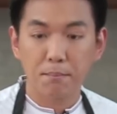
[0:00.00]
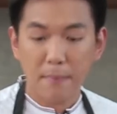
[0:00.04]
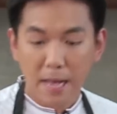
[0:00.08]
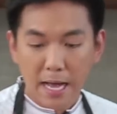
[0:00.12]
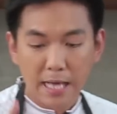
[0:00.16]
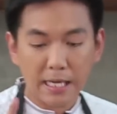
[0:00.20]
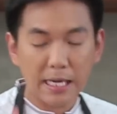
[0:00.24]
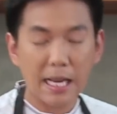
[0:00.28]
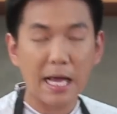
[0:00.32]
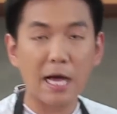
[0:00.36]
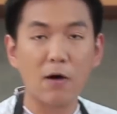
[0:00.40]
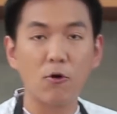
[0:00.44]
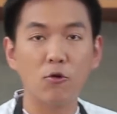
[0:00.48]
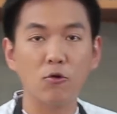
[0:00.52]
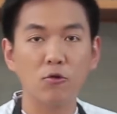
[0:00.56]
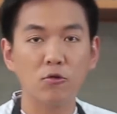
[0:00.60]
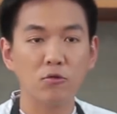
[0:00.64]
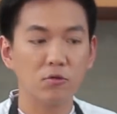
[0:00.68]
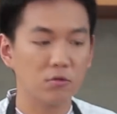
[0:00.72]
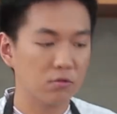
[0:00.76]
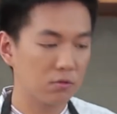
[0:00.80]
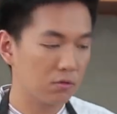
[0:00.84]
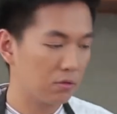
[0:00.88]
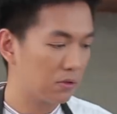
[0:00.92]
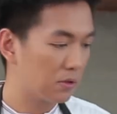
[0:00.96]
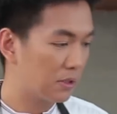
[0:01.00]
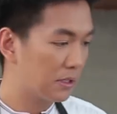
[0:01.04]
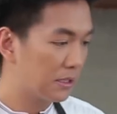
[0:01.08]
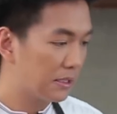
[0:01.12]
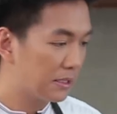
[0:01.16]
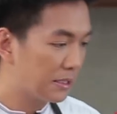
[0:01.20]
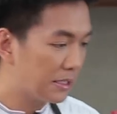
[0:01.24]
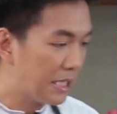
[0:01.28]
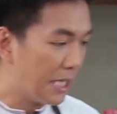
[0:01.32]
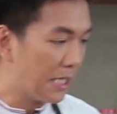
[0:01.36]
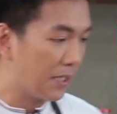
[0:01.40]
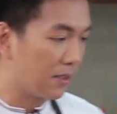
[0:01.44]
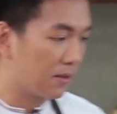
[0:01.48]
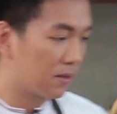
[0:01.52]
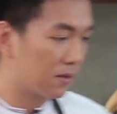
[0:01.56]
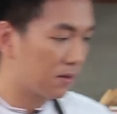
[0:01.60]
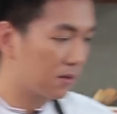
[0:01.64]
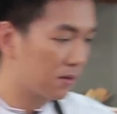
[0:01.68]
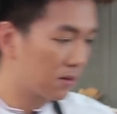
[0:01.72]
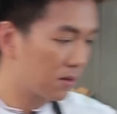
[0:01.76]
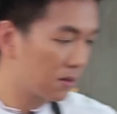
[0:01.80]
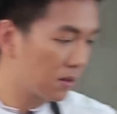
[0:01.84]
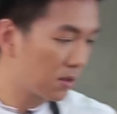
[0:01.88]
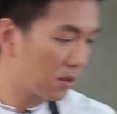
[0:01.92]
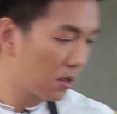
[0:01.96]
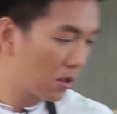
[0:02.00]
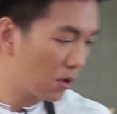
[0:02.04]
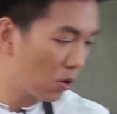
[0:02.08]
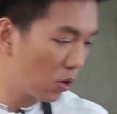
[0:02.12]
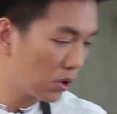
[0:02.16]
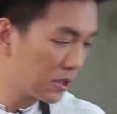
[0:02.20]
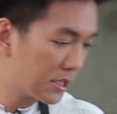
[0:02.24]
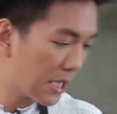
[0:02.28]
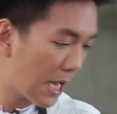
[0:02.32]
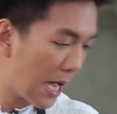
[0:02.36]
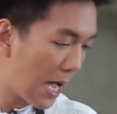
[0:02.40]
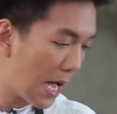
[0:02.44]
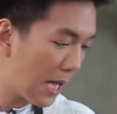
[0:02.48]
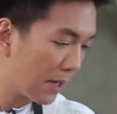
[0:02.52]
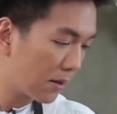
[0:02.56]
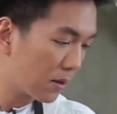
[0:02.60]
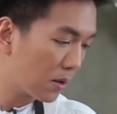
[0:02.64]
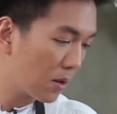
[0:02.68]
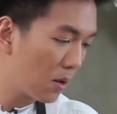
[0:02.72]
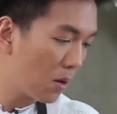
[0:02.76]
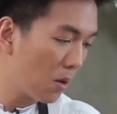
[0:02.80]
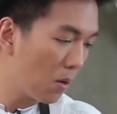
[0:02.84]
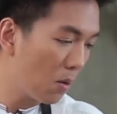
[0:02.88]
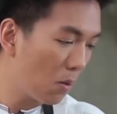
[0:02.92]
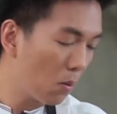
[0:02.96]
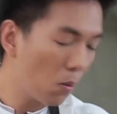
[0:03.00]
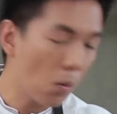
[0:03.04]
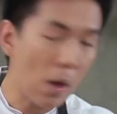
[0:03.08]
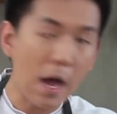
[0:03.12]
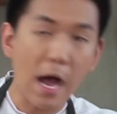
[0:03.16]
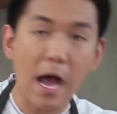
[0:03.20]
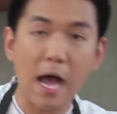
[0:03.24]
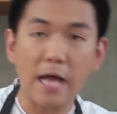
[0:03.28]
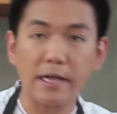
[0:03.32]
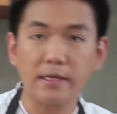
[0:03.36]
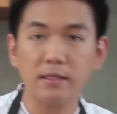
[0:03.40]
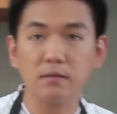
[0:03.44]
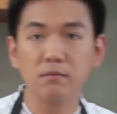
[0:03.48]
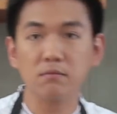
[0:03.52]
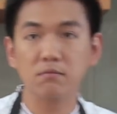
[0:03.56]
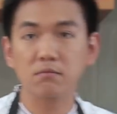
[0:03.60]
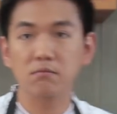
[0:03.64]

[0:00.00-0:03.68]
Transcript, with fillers: บ้านเราติดรสชาติหวาน